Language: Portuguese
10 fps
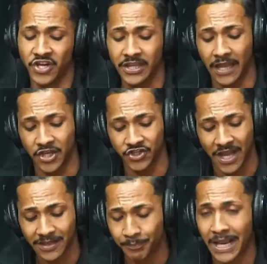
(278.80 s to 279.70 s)
a gente quer
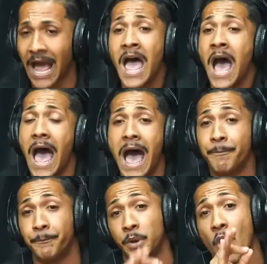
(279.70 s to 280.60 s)
deixar de pregar.
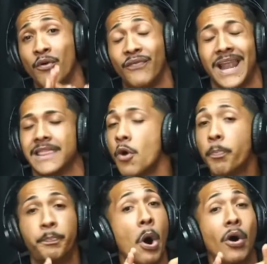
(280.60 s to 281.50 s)
A prova
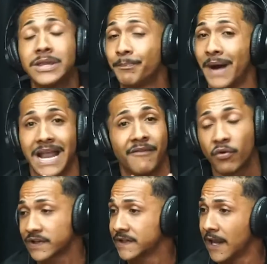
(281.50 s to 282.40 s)
ela não pode
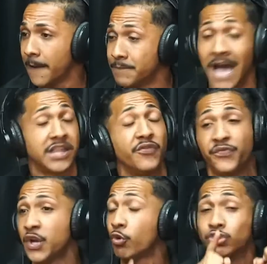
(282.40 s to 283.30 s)
parar você,
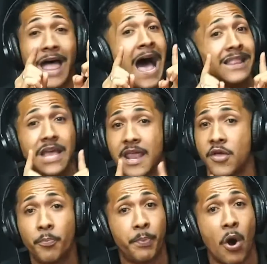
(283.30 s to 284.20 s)
a
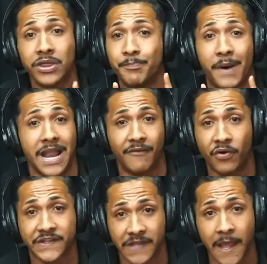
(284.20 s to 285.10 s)
dificuldade ela não pode
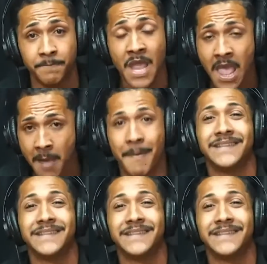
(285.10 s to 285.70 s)
parar você,